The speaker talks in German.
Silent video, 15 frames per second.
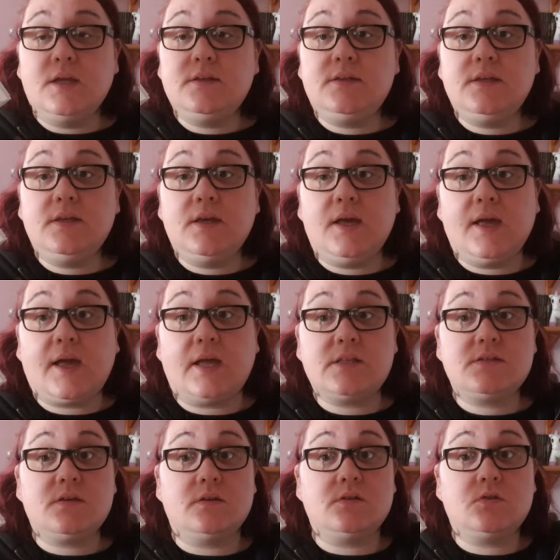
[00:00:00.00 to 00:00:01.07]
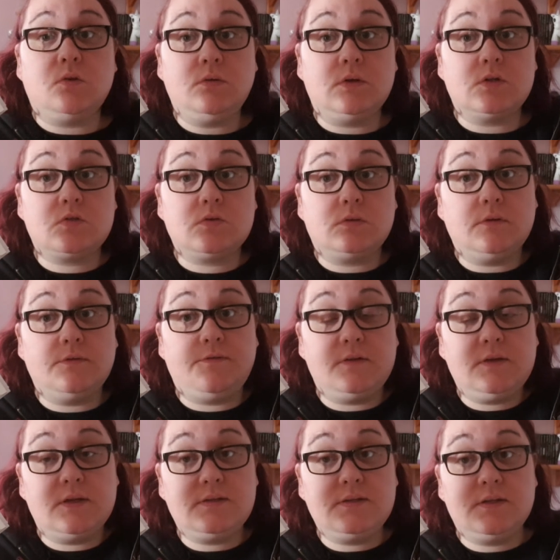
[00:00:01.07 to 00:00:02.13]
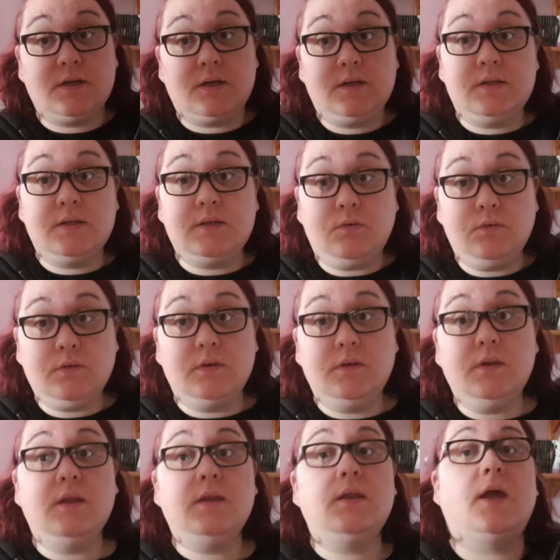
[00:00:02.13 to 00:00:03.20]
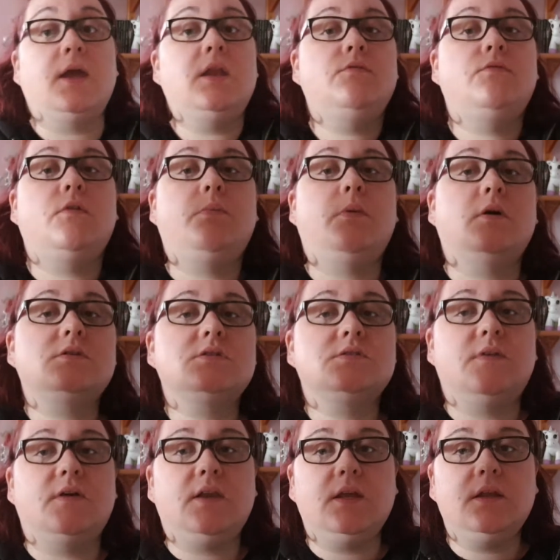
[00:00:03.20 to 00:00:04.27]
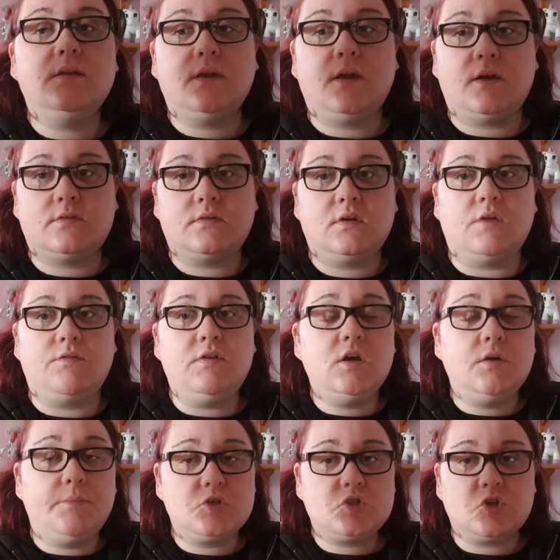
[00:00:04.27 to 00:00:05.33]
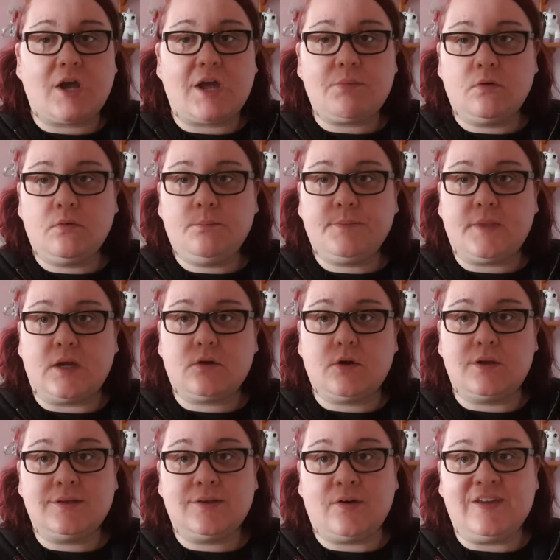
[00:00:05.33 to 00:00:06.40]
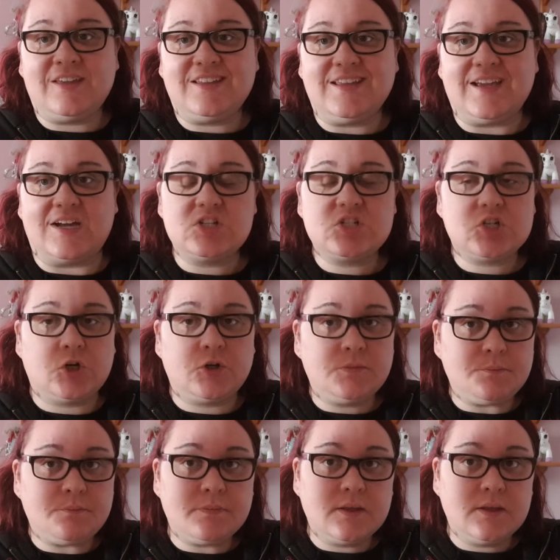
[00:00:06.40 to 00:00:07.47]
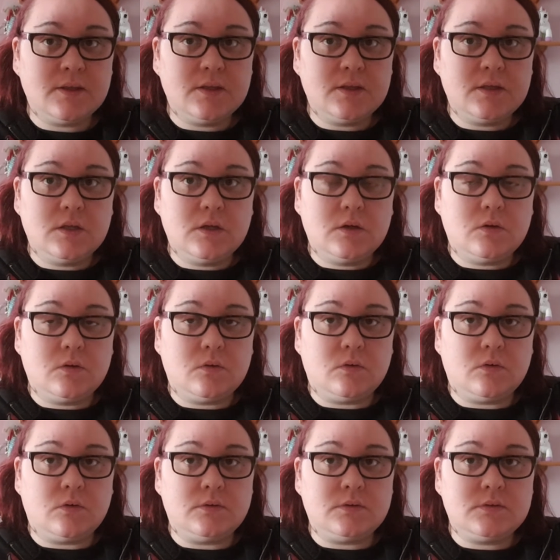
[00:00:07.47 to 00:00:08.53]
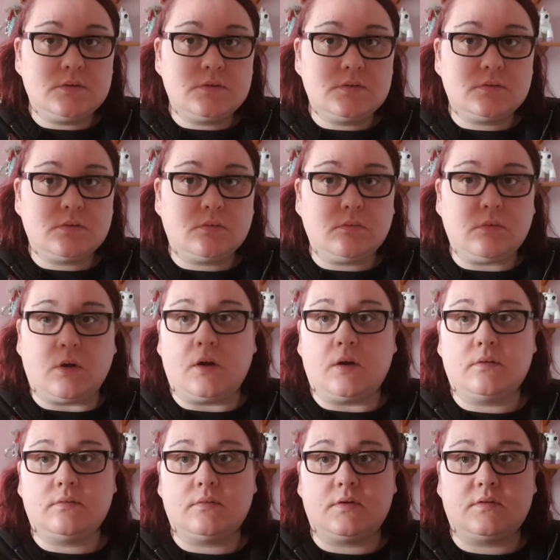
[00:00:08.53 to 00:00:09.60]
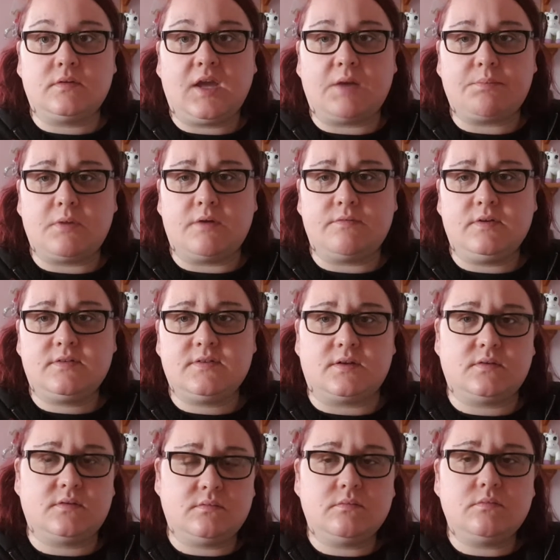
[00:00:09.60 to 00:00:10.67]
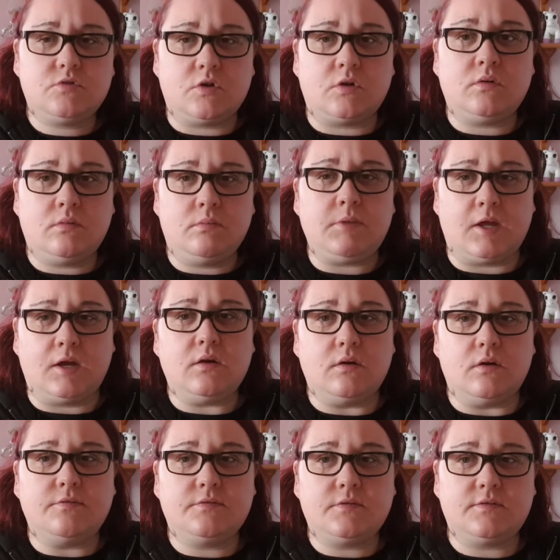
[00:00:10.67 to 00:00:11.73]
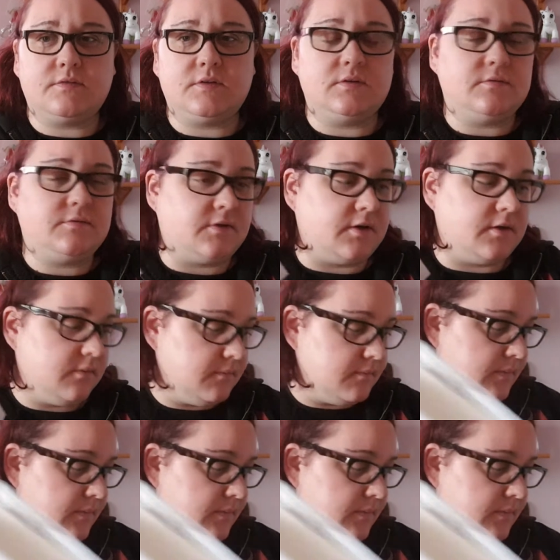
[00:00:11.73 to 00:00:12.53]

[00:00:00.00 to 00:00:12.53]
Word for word: Die Rezension dazu findet ihr in, unten in der Infobox verlinkt, also in der Videobeschreibung. Da könnt ihr euch die anschauen. Und ja, also ich habe da, wie gesagt, schon mehr erhofft auf jeden Fall.